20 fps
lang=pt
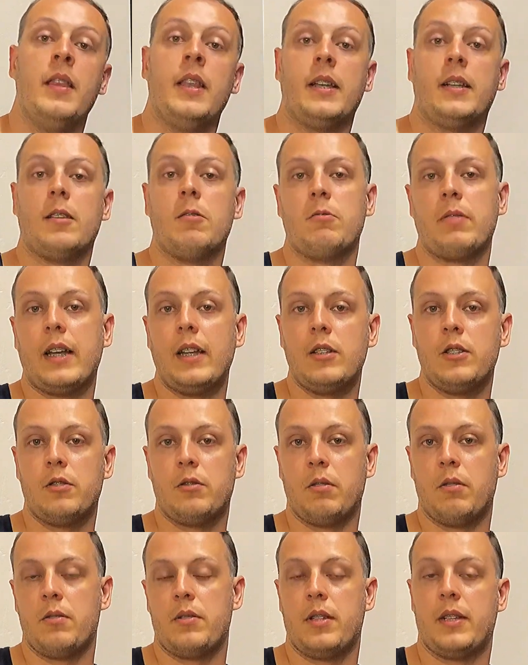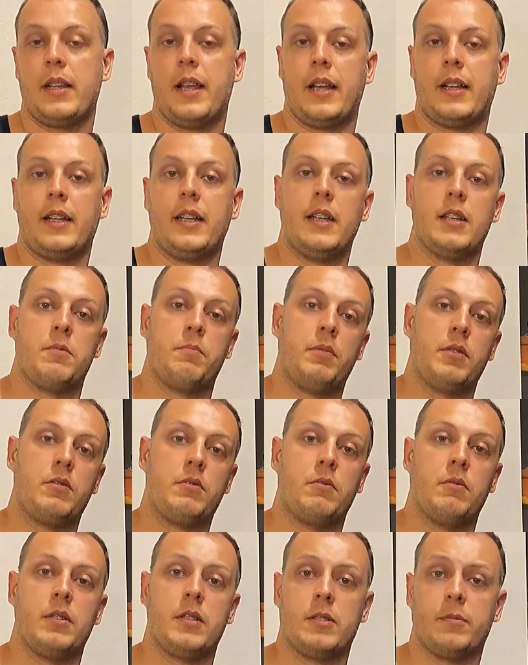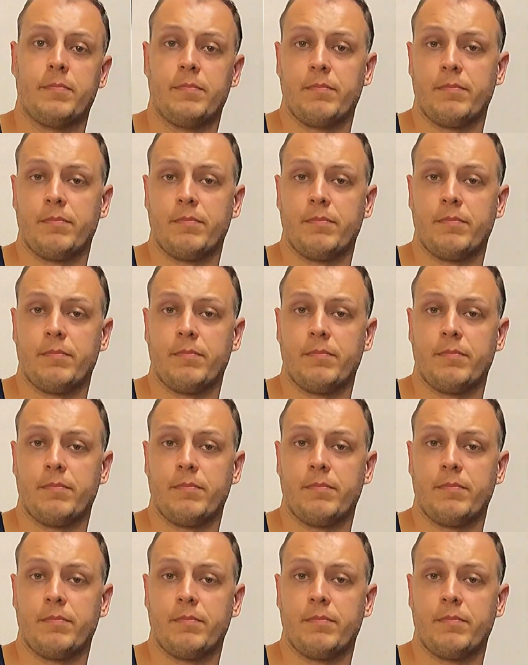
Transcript: Então quem te trouxe até aqui, as pessoas,